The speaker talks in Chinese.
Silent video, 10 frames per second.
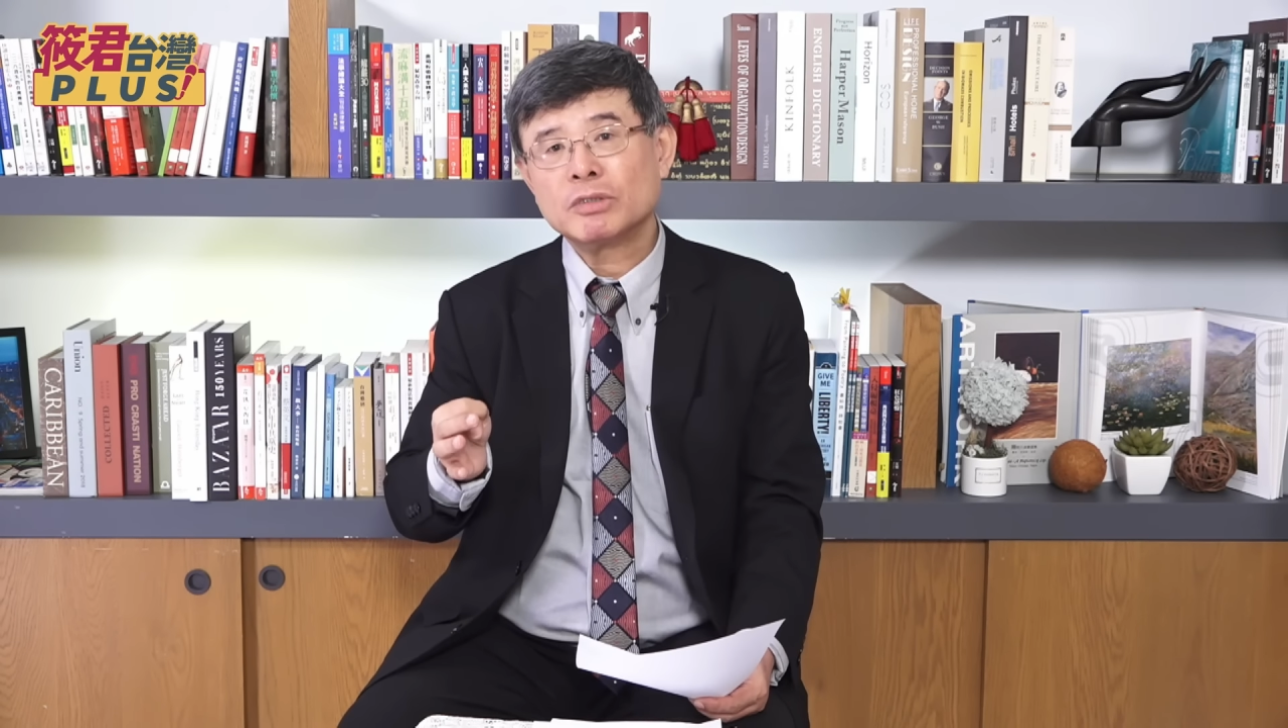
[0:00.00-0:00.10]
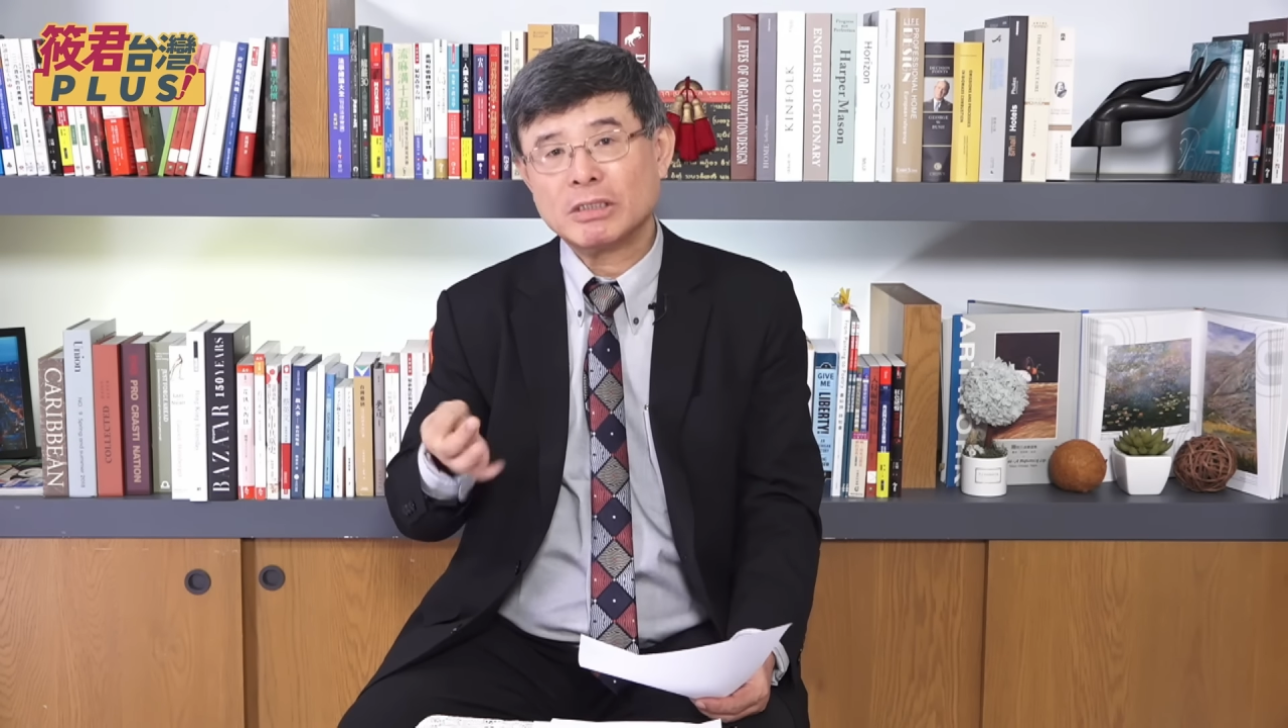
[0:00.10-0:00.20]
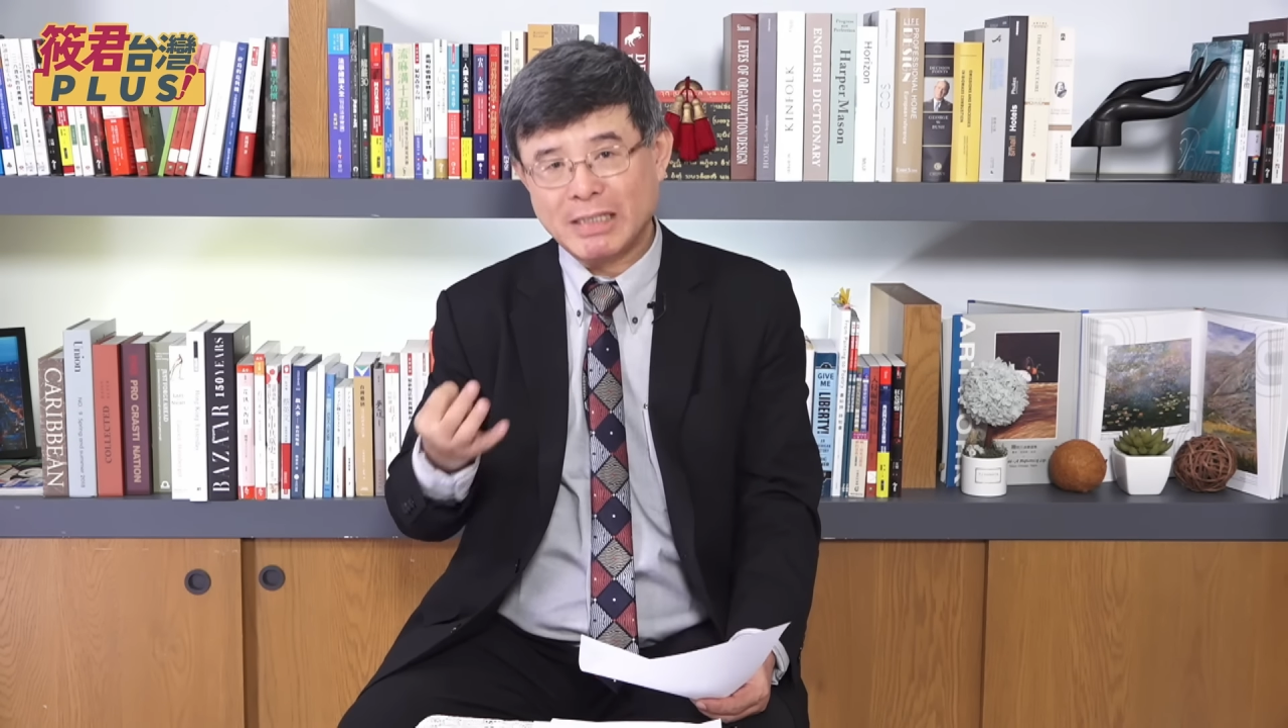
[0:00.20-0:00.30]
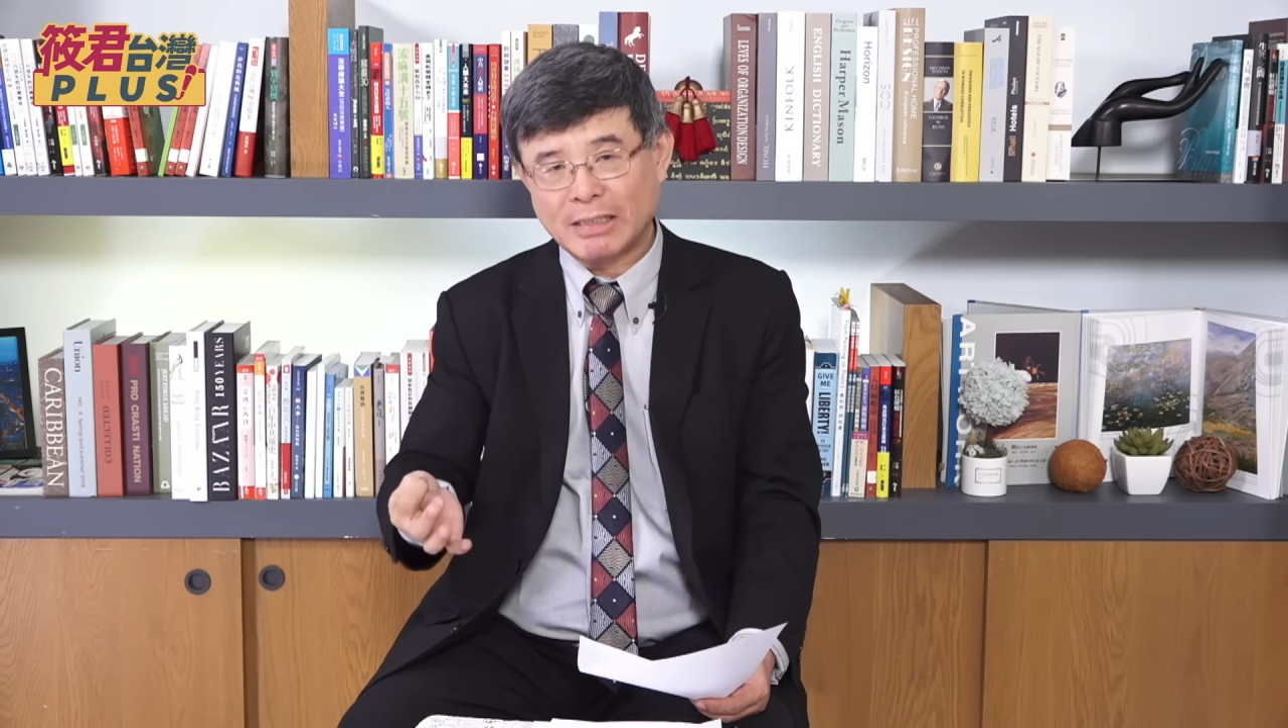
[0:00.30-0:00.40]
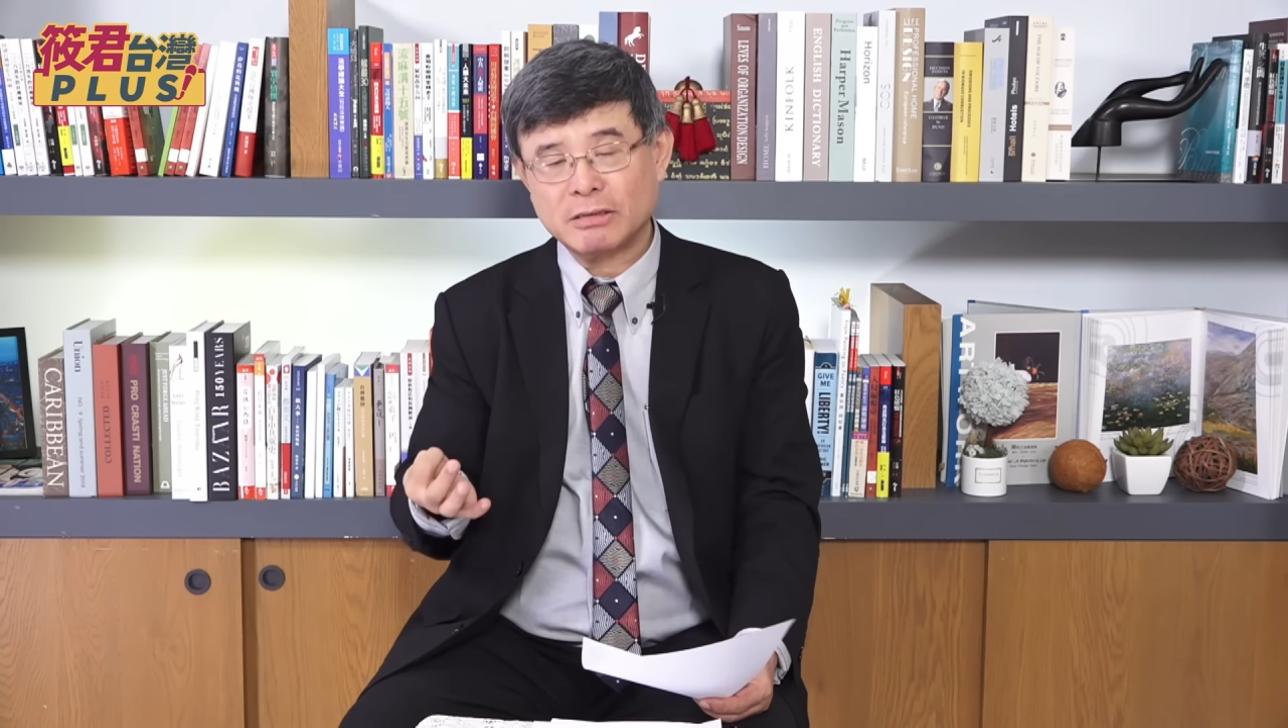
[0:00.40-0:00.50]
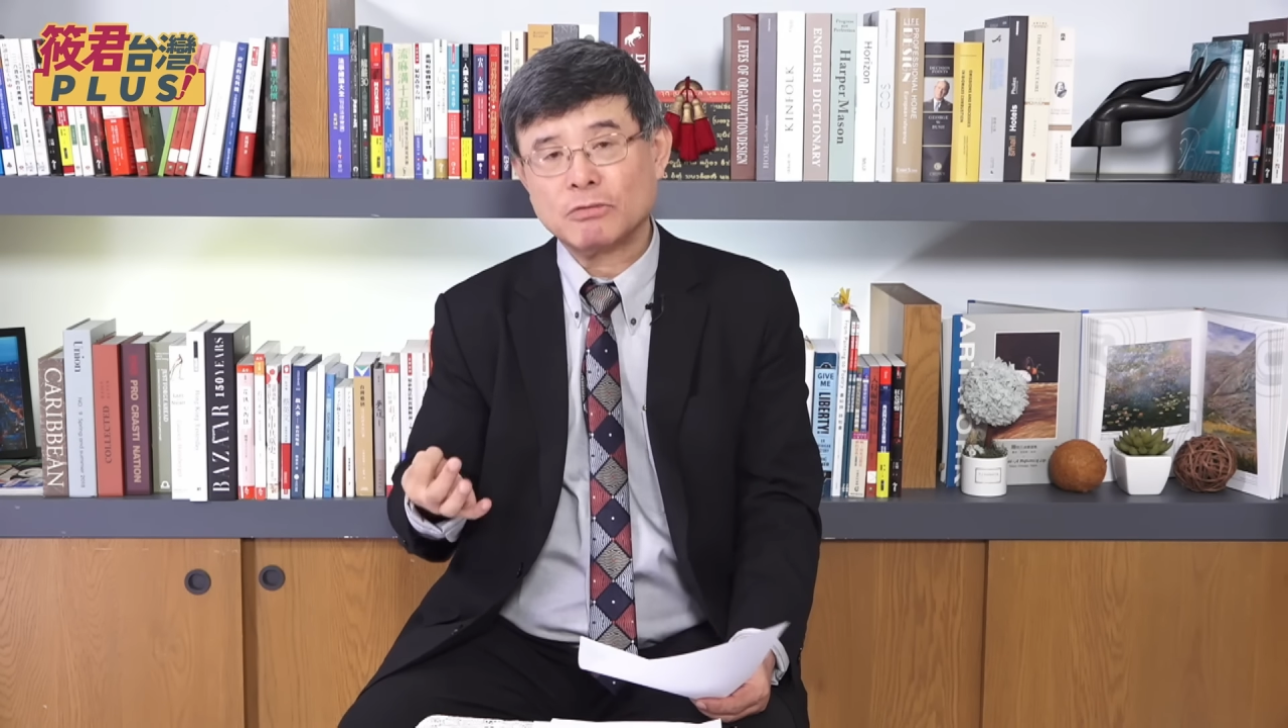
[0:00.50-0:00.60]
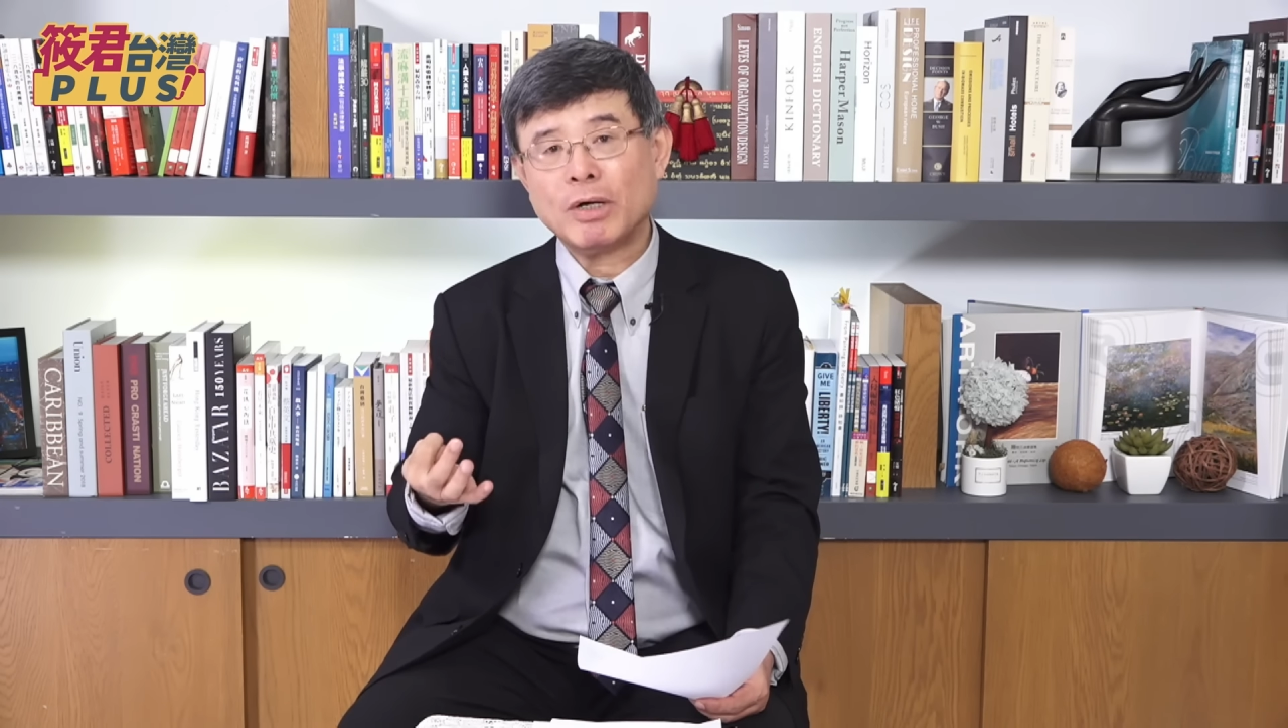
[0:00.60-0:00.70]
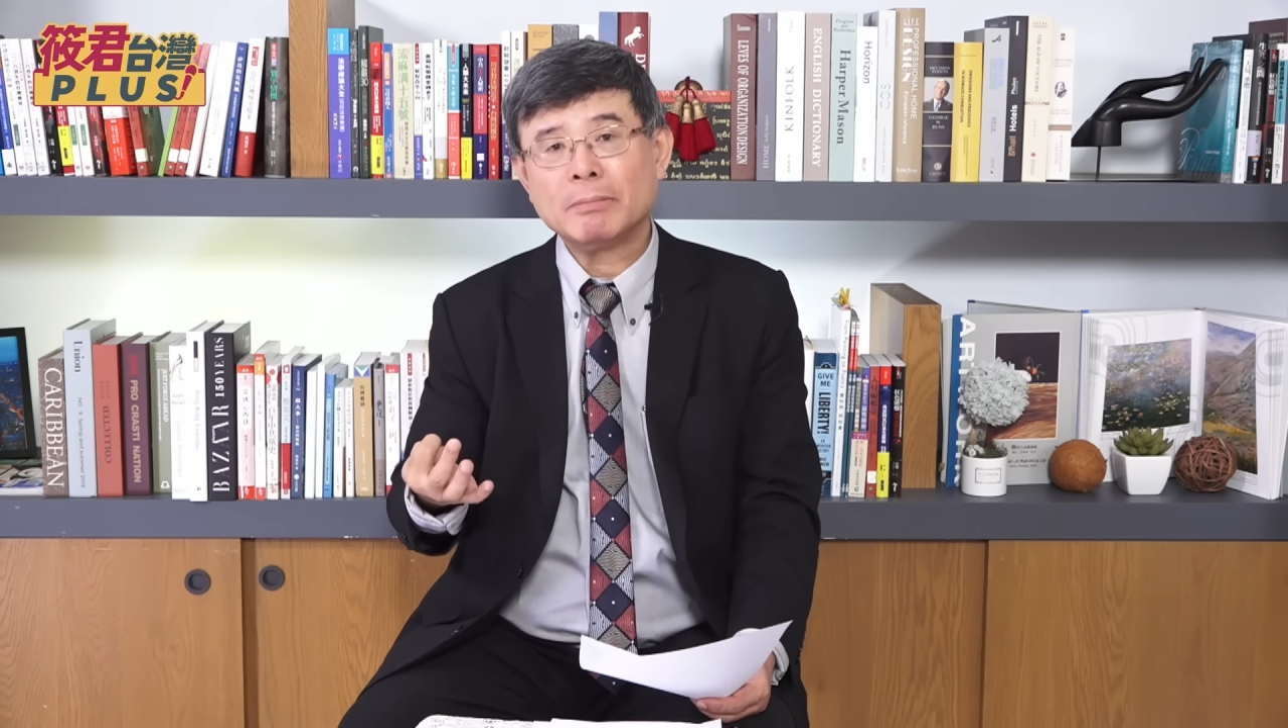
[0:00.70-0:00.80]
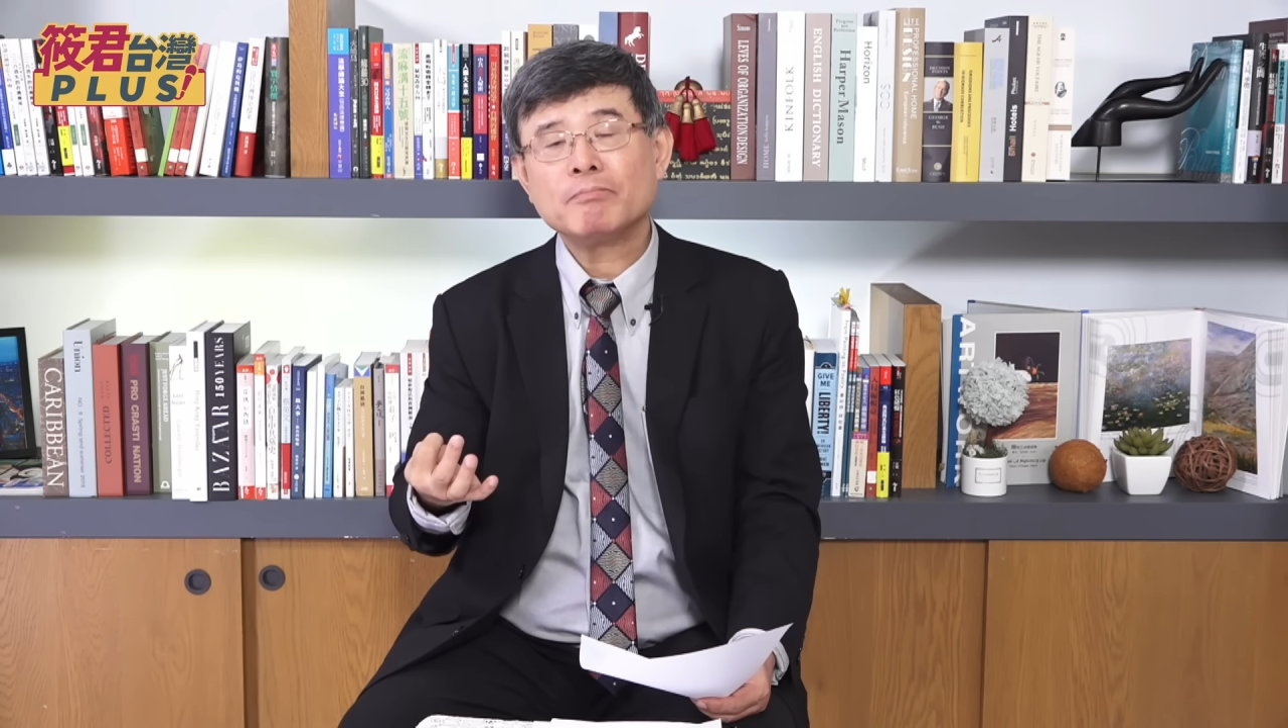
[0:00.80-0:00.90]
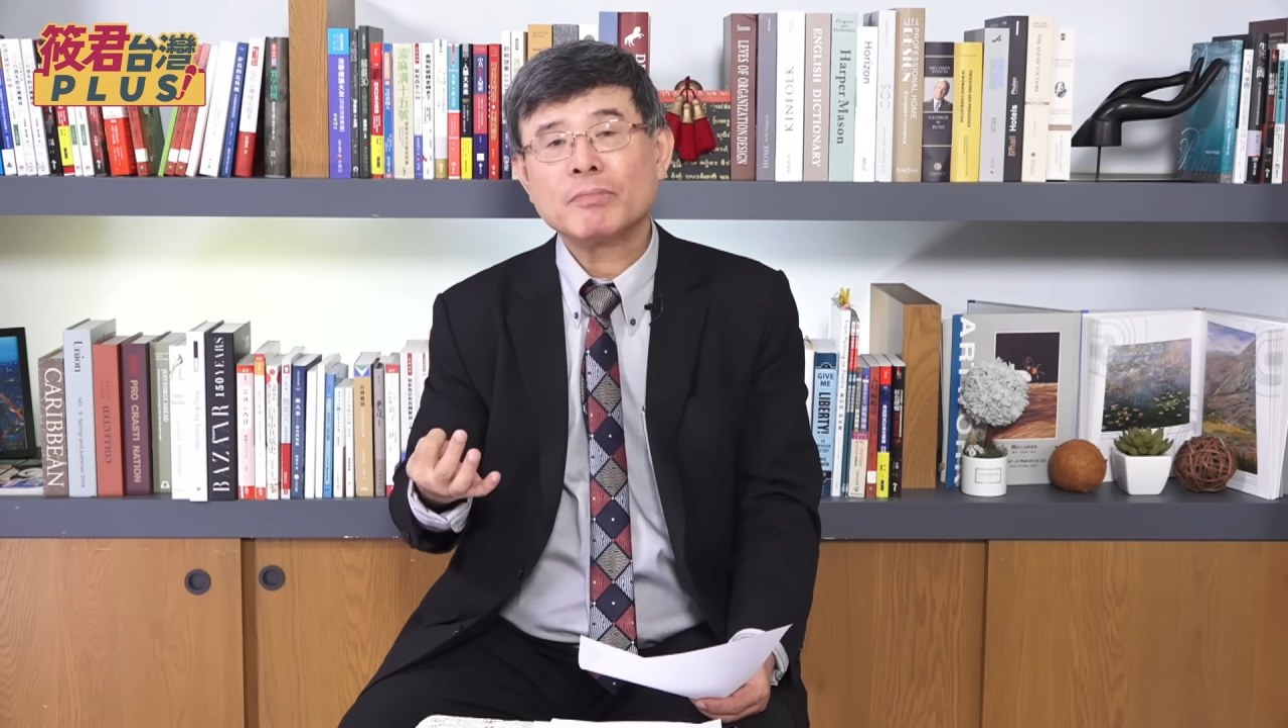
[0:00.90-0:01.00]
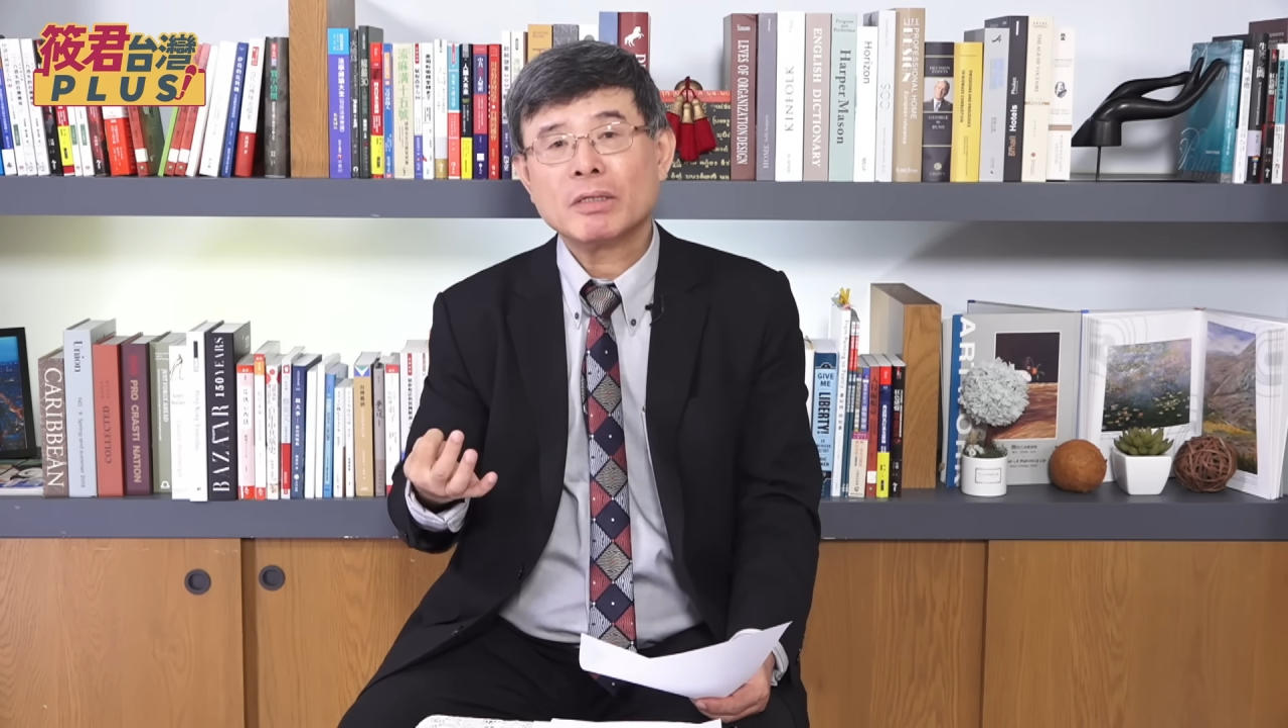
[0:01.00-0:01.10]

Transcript: 的价值观。